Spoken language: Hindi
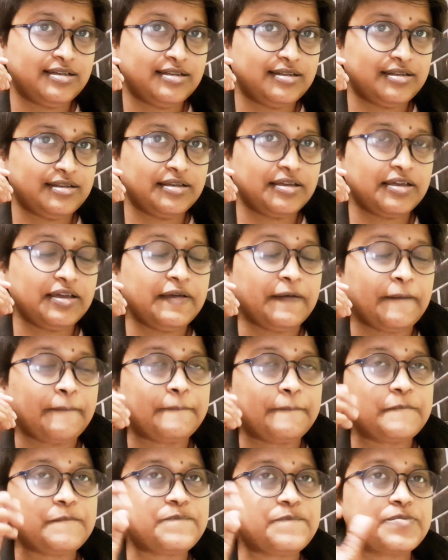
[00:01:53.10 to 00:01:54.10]
ठीक है
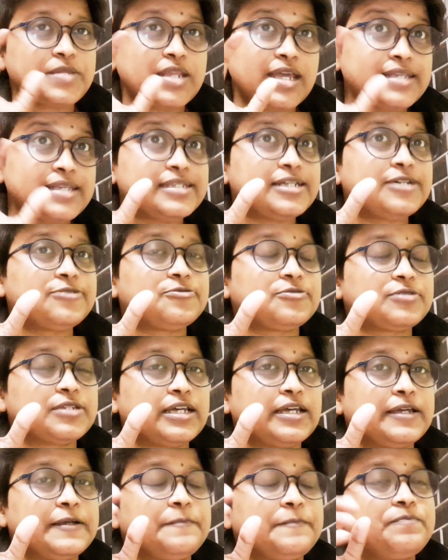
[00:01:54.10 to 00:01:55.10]
ऐसा होता
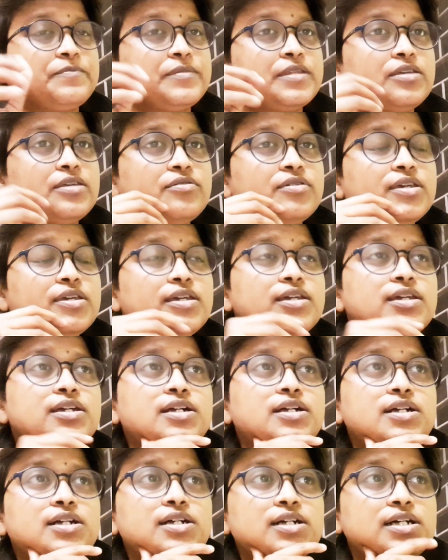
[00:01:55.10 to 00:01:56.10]
है क्योंकि
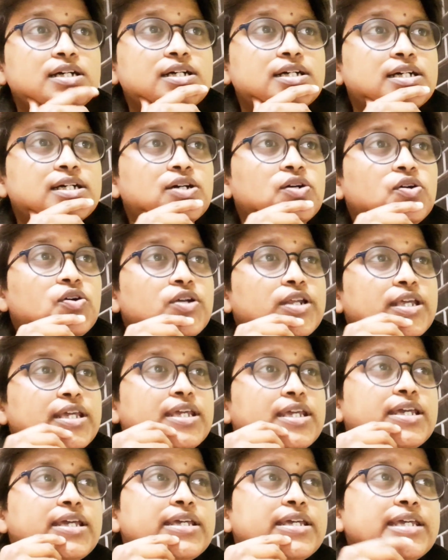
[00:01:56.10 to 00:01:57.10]
आ, और
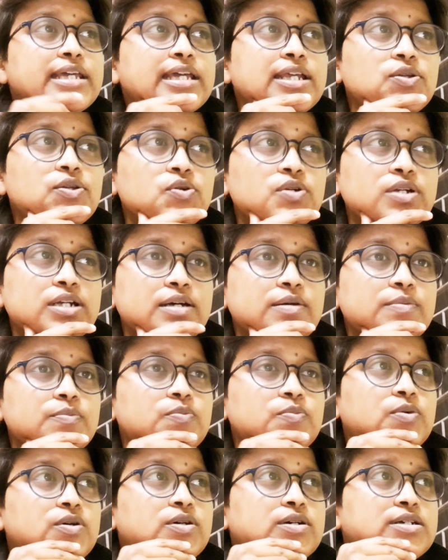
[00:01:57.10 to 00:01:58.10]
ये ये लोग ना
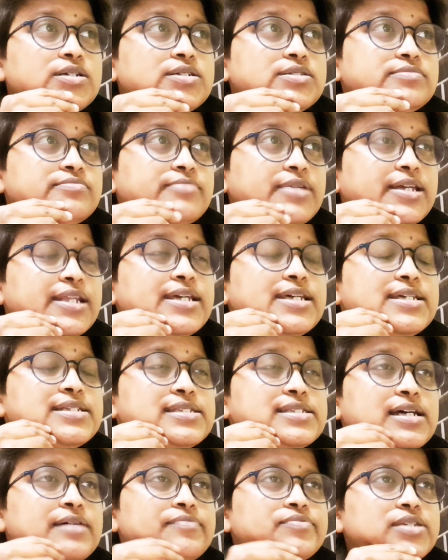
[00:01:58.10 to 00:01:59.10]
मेरे
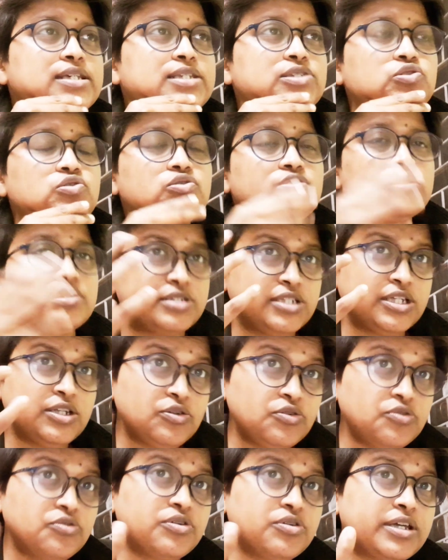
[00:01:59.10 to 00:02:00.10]
हिसाब से जो जिन
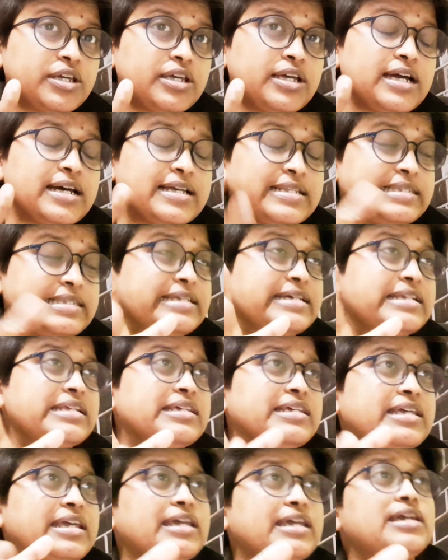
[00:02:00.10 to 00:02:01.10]
लोगों के अंदर
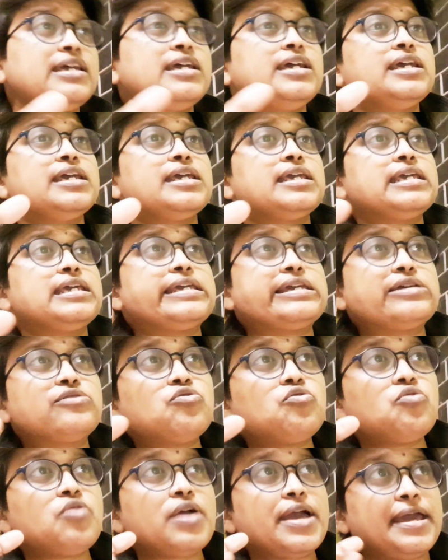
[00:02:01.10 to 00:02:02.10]
ये
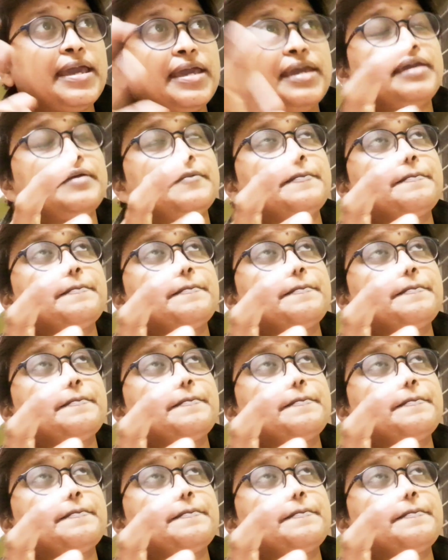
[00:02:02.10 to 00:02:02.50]
ईगो है